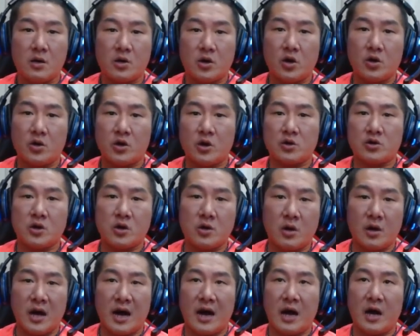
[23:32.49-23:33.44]
丢一丢就
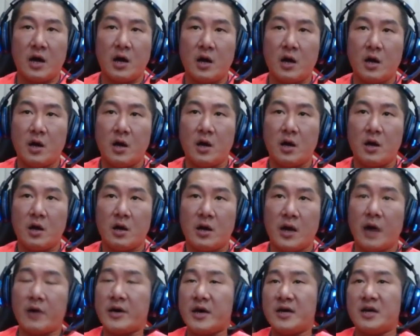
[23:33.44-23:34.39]
有啦。
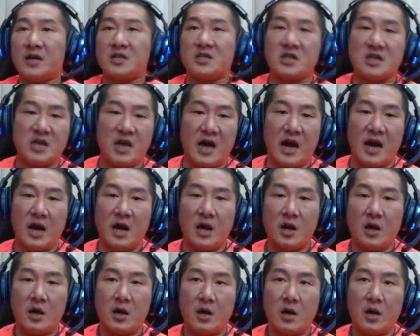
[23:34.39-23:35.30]
然后演演戏啊，